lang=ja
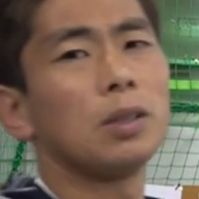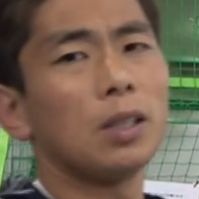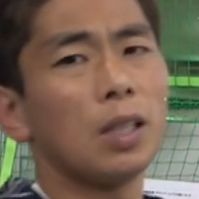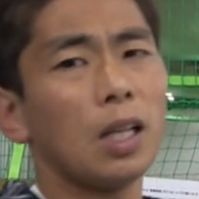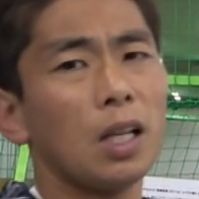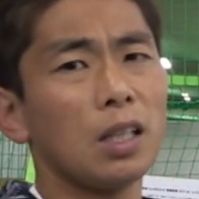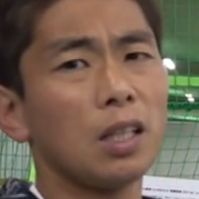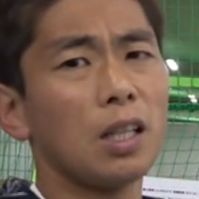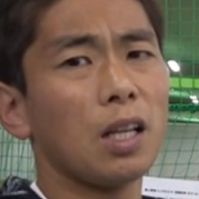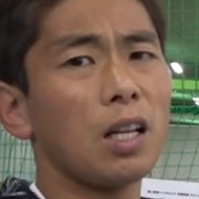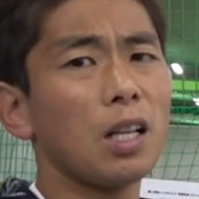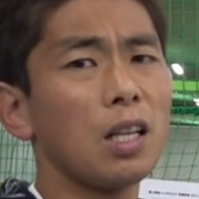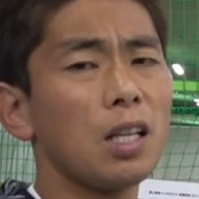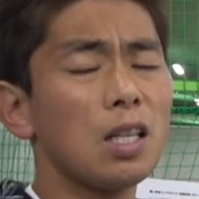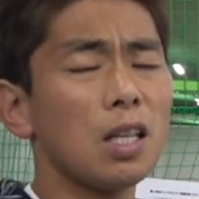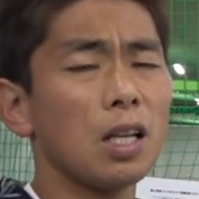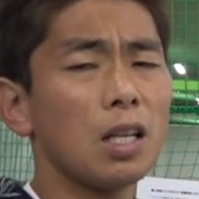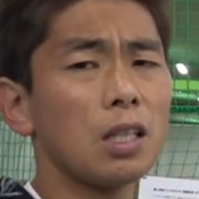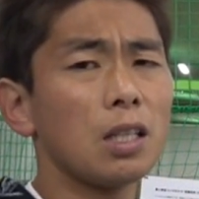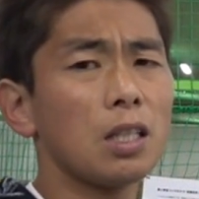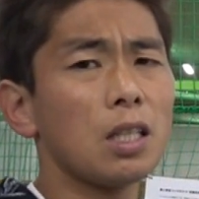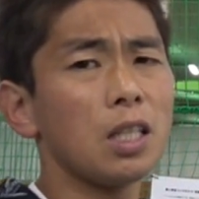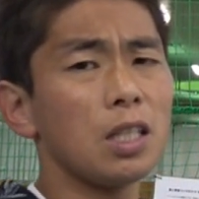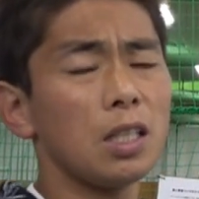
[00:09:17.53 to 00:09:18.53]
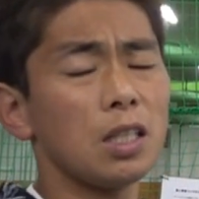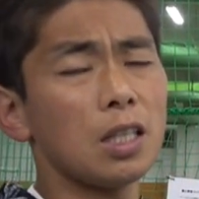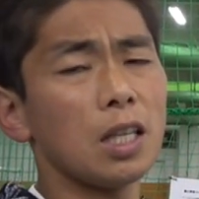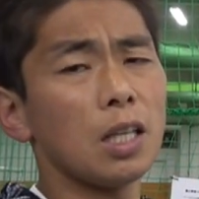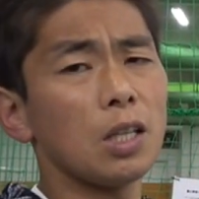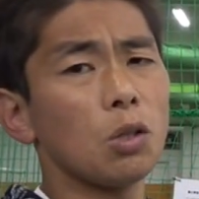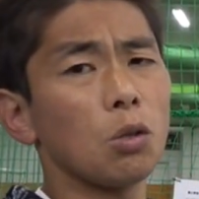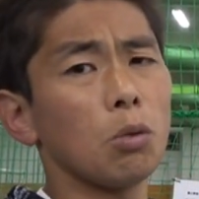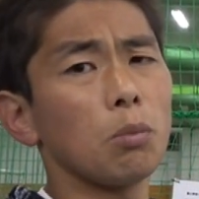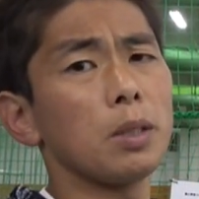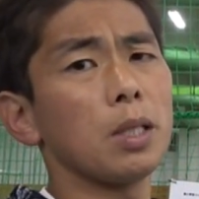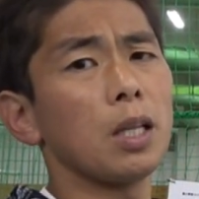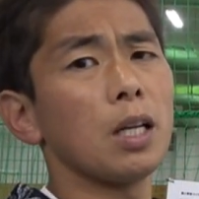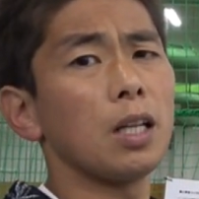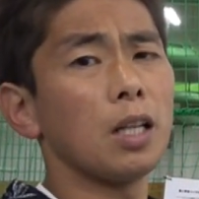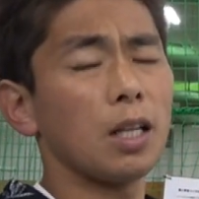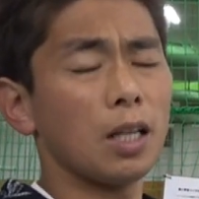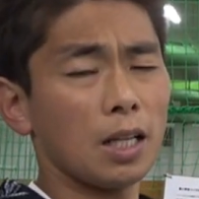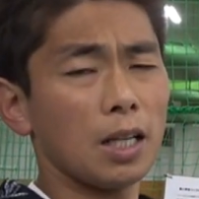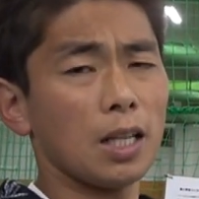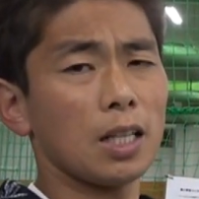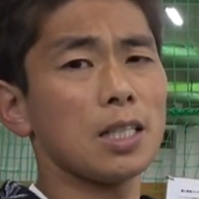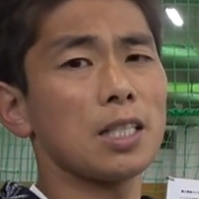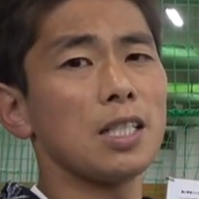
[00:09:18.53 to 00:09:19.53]
な誰に何聞いてんのみたいな
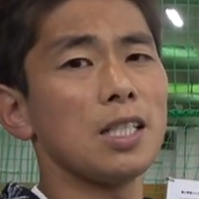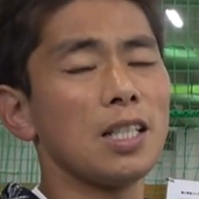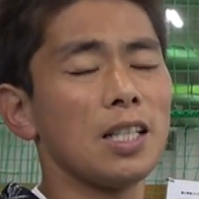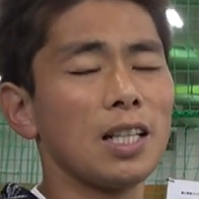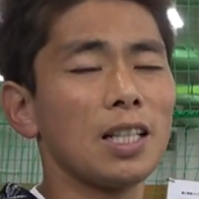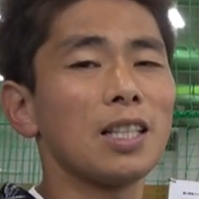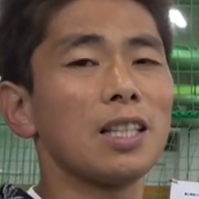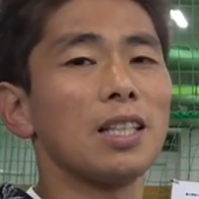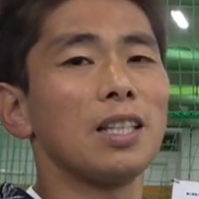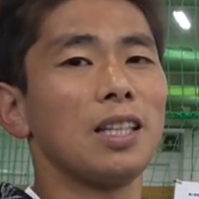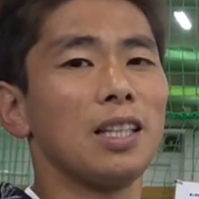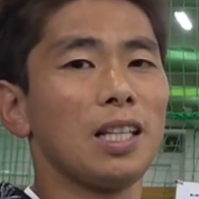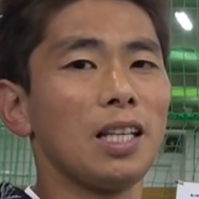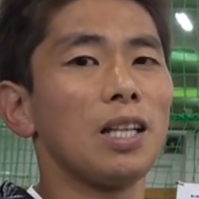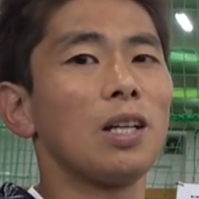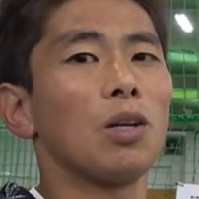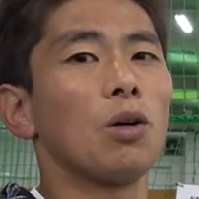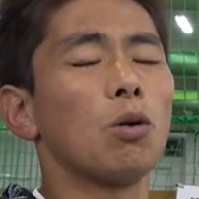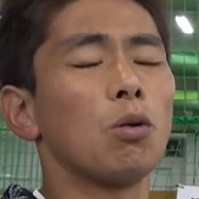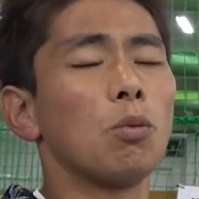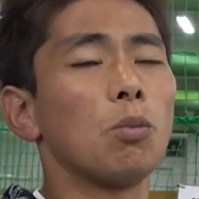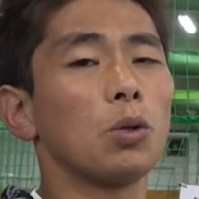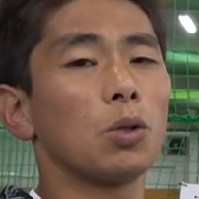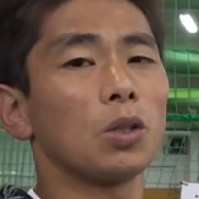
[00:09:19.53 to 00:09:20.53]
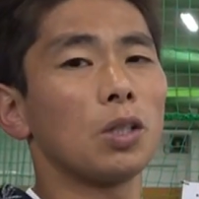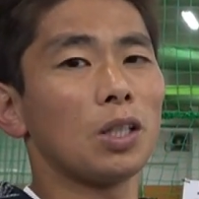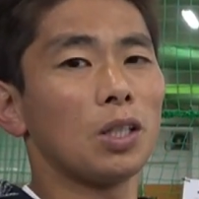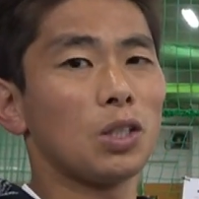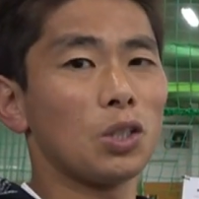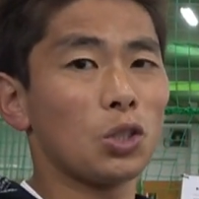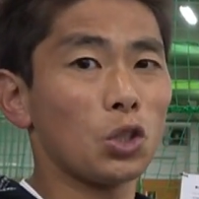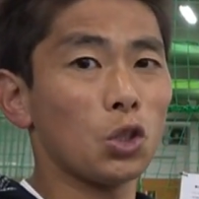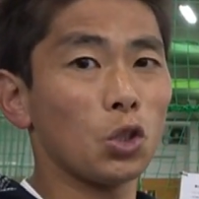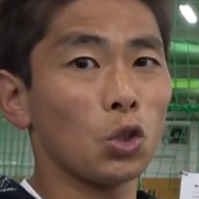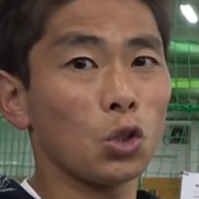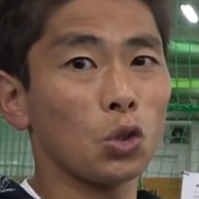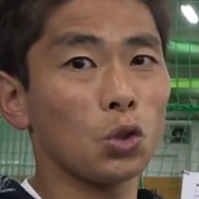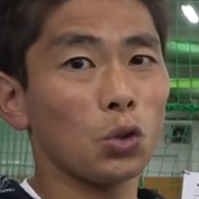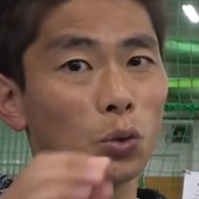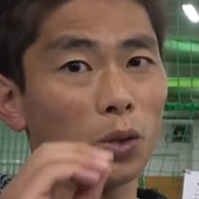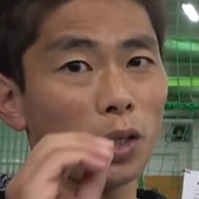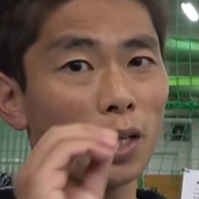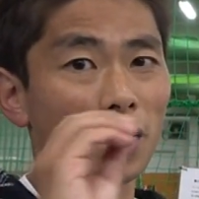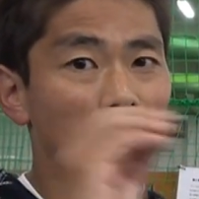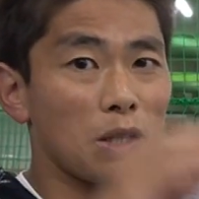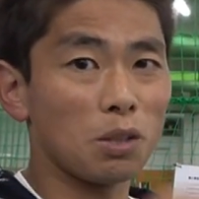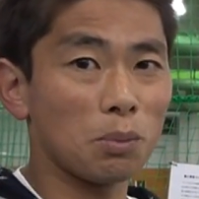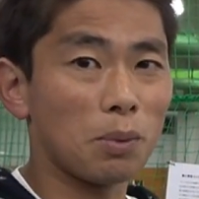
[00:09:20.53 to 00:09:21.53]
話になってね思って強く言
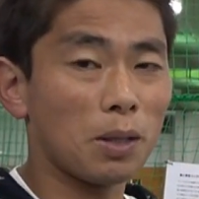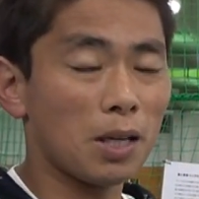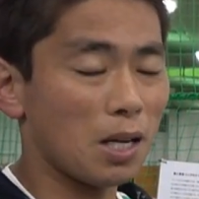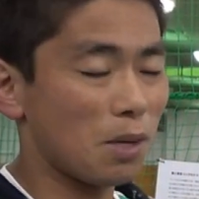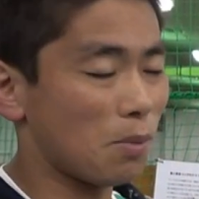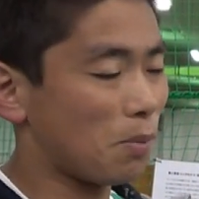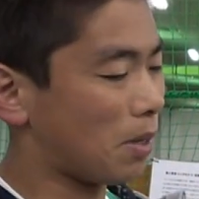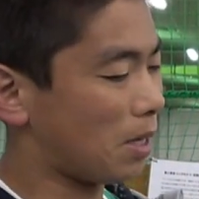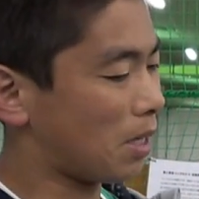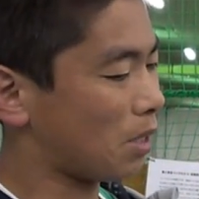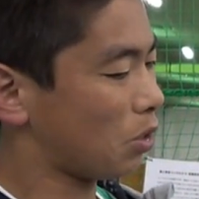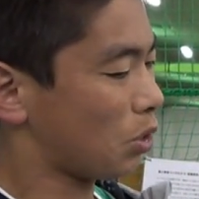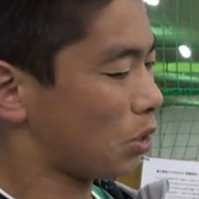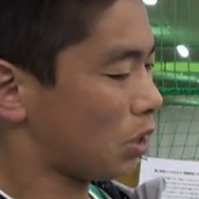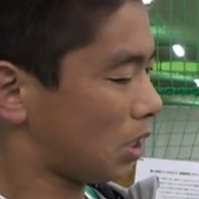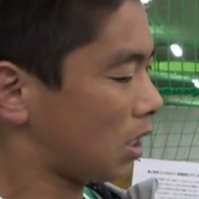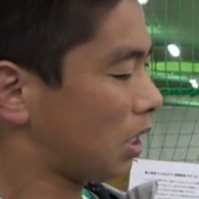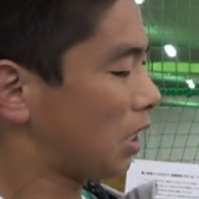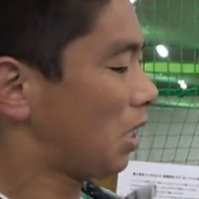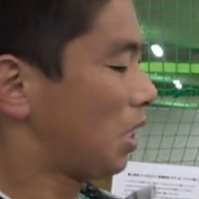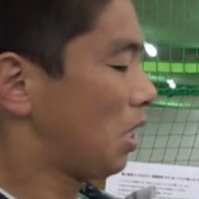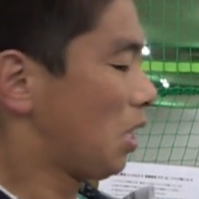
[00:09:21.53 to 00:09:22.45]
われる場合もあるし